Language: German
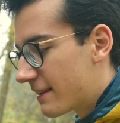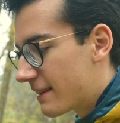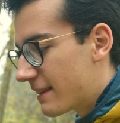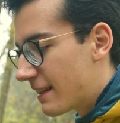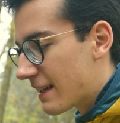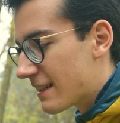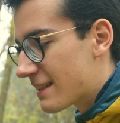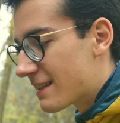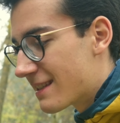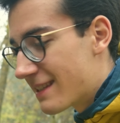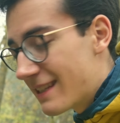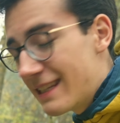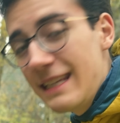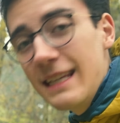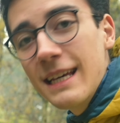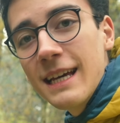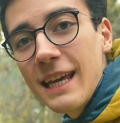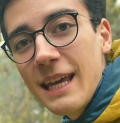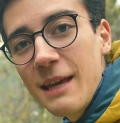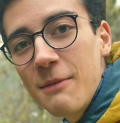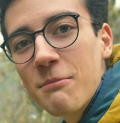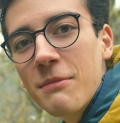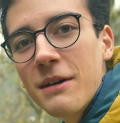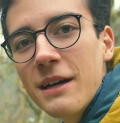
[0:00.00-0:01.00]
das Tier
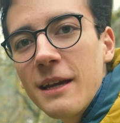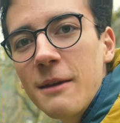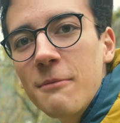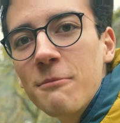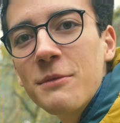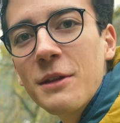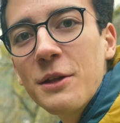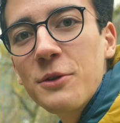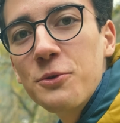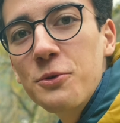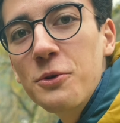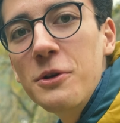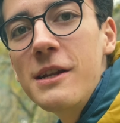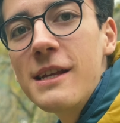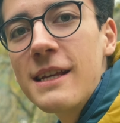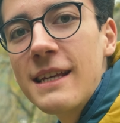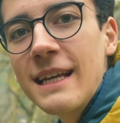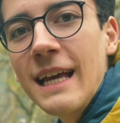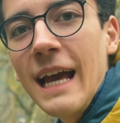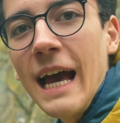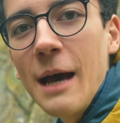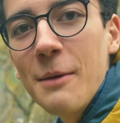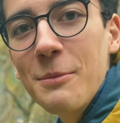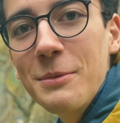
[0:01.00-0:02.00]
immer im
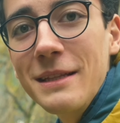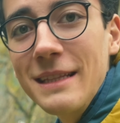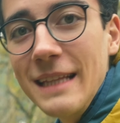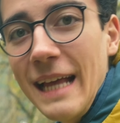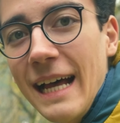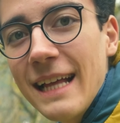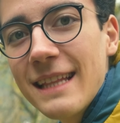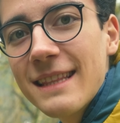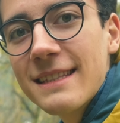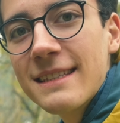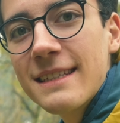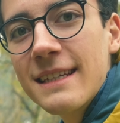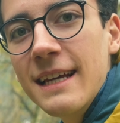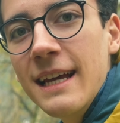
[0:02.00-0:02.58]
natürlichen Habitat.